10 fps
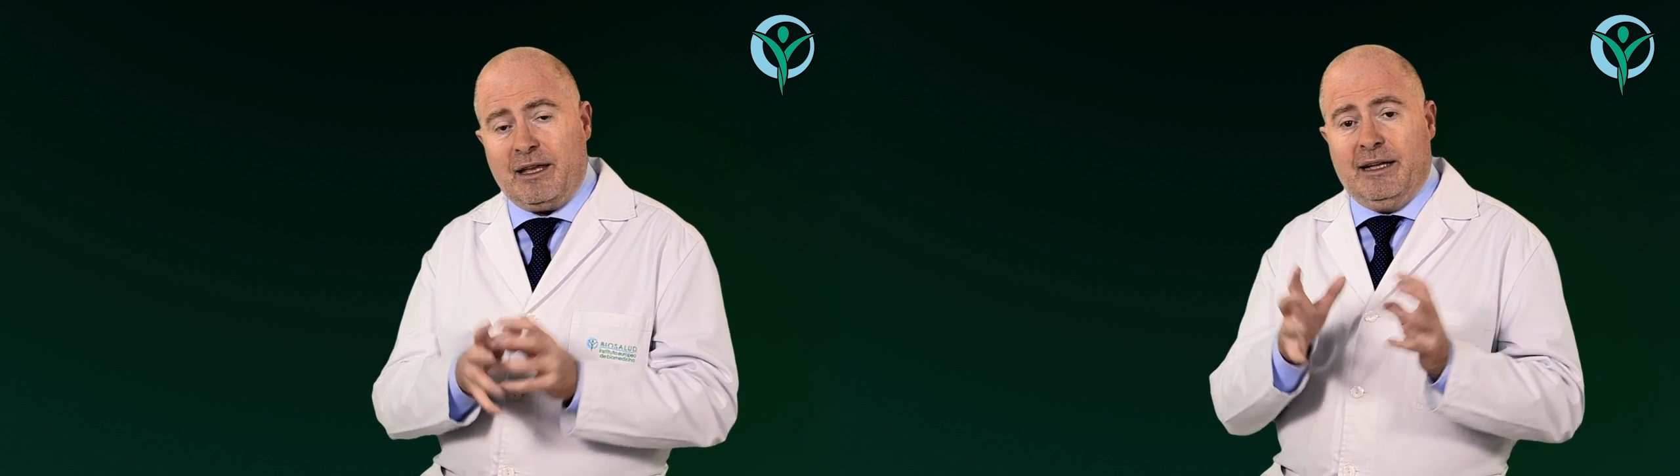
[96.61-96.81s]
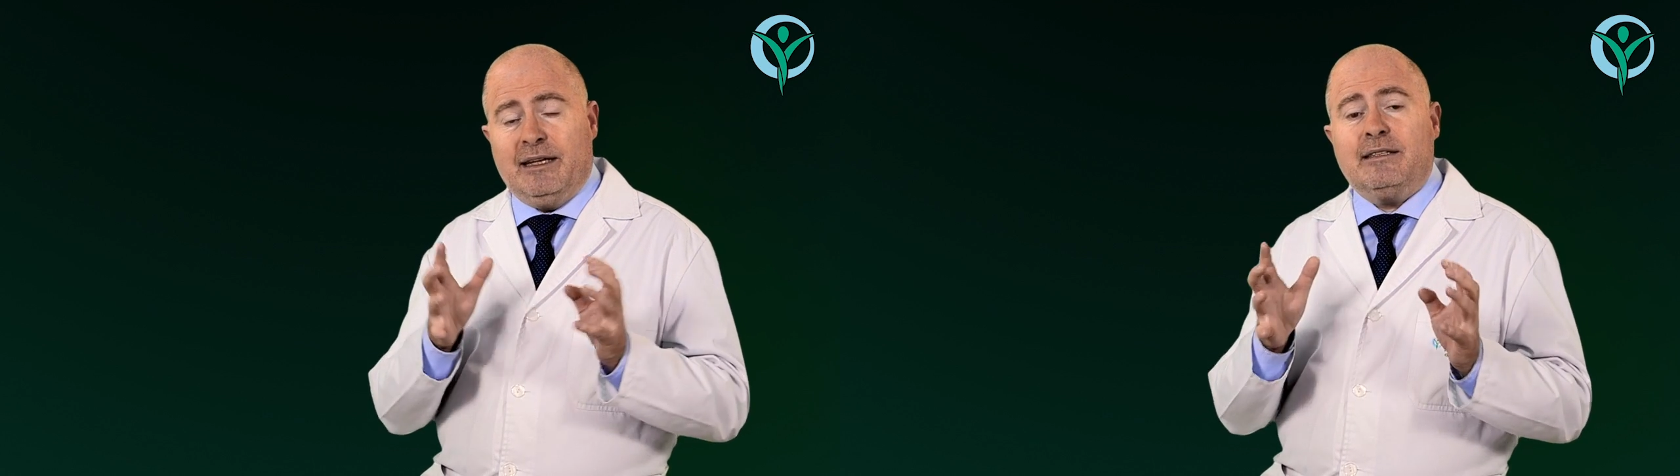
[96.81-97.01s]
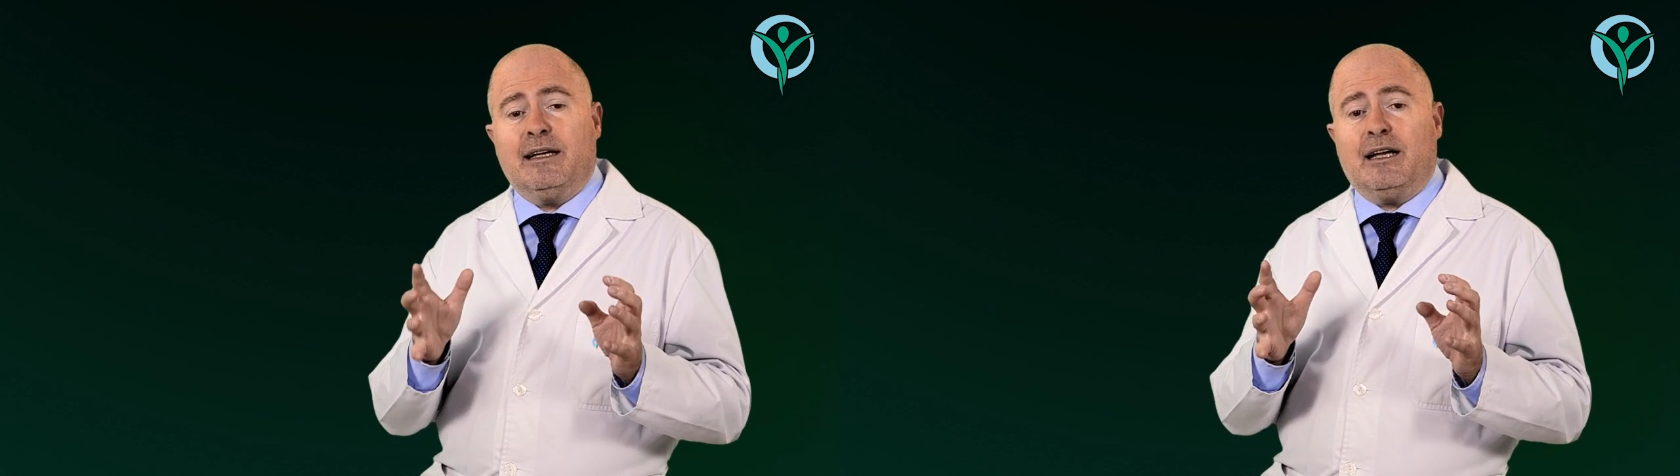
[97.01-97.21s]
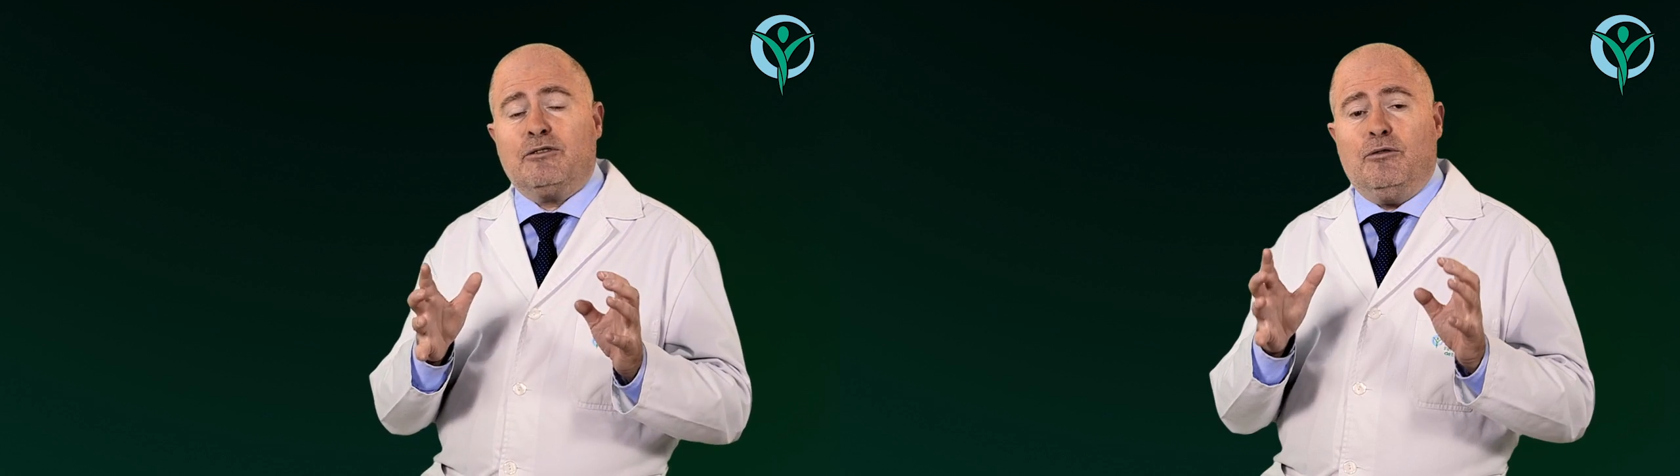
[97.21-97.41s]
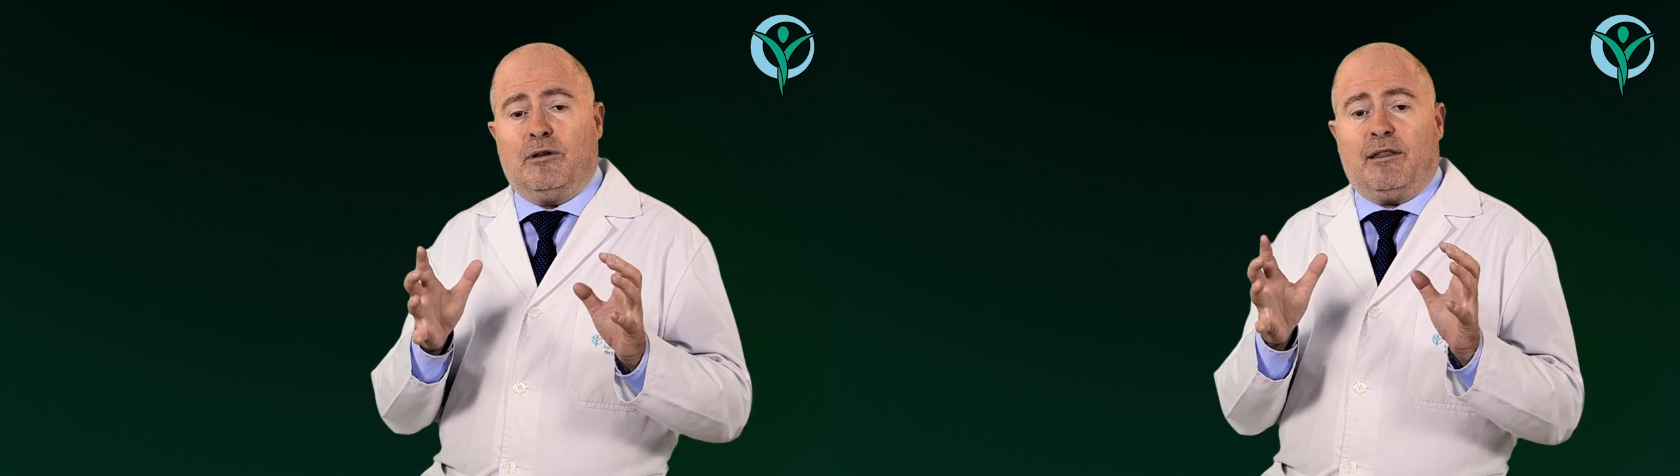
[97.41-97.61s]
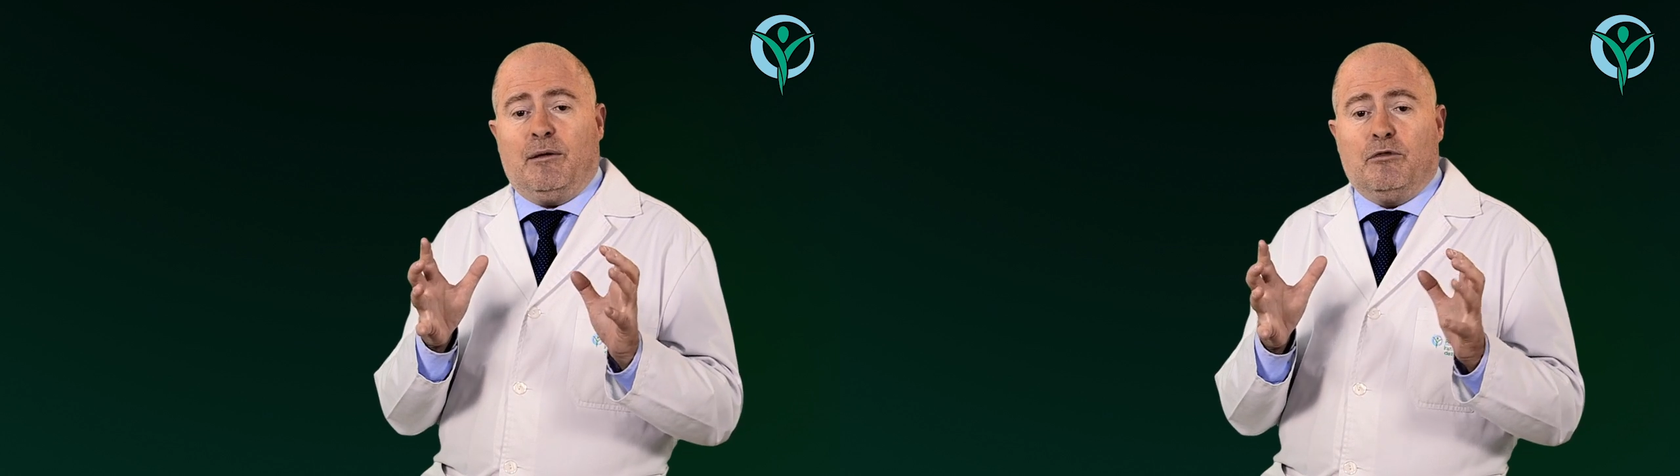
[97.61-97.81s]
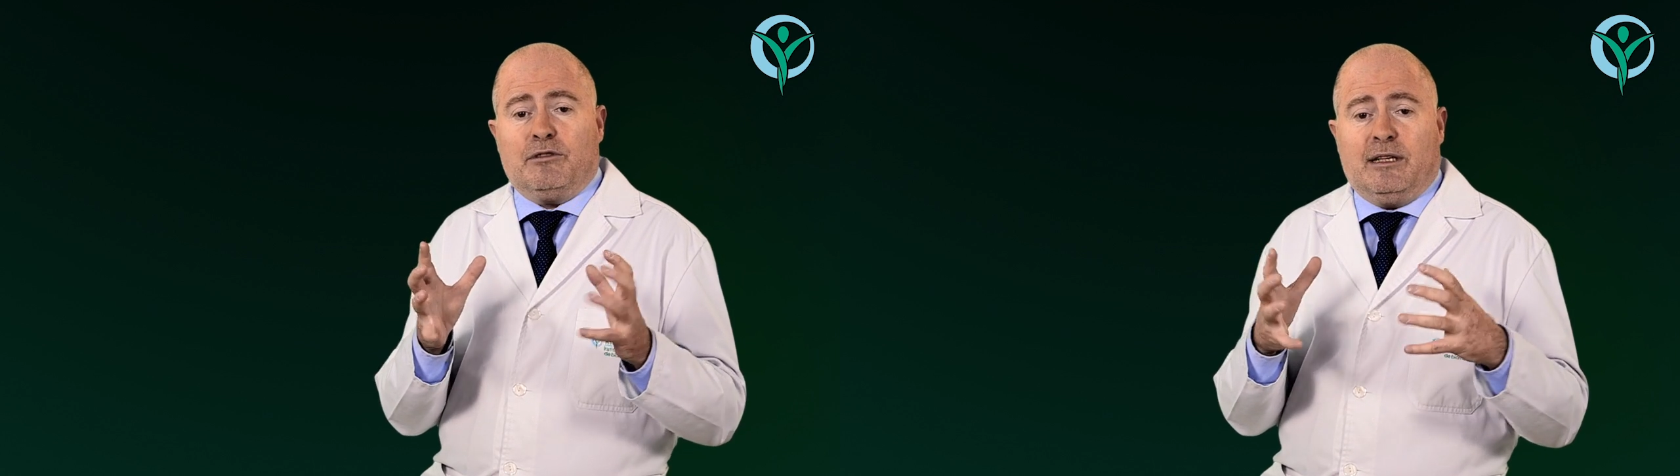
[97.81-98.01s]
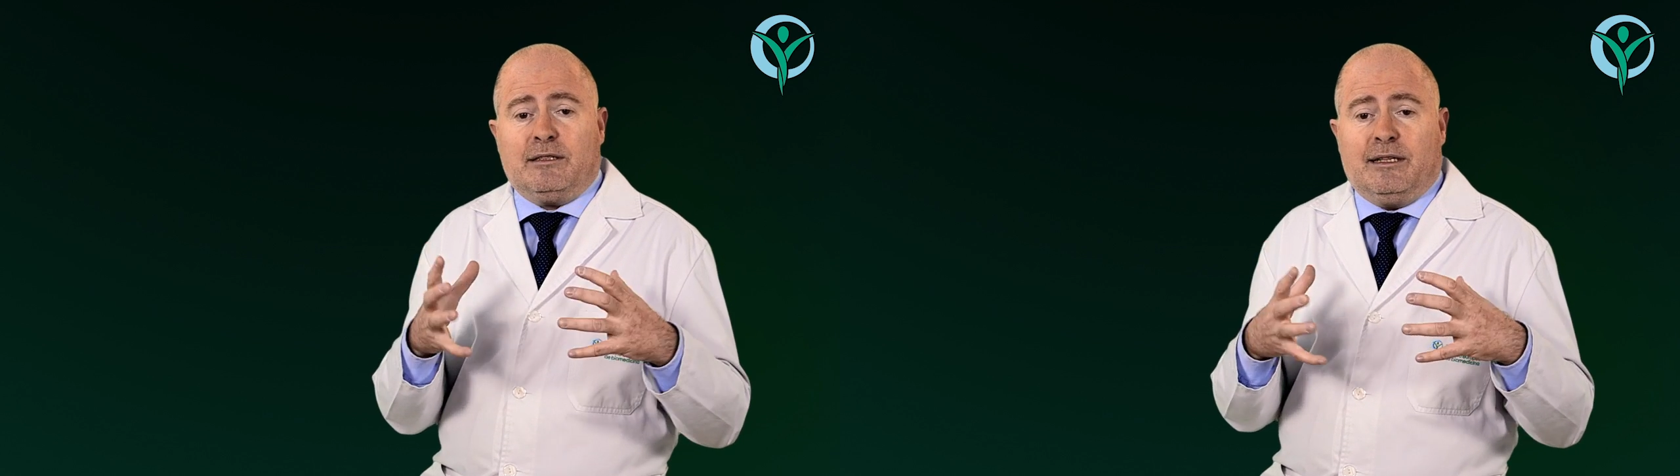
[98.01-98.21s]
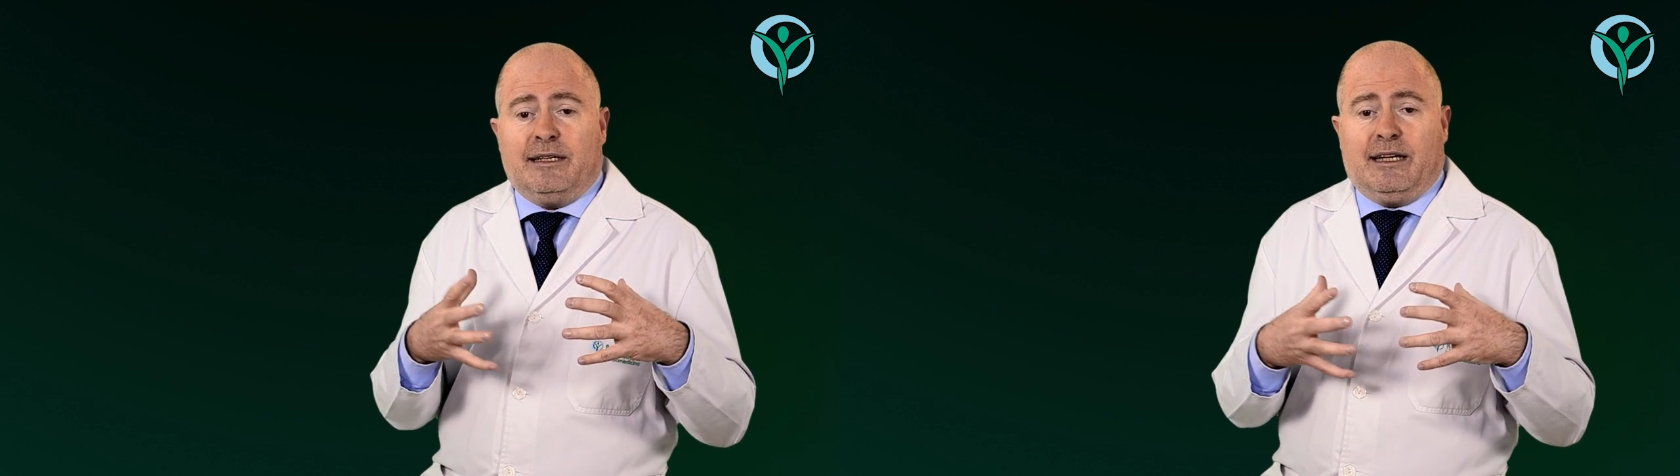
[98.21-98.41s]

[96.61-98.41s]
En este caso lo que hacemos es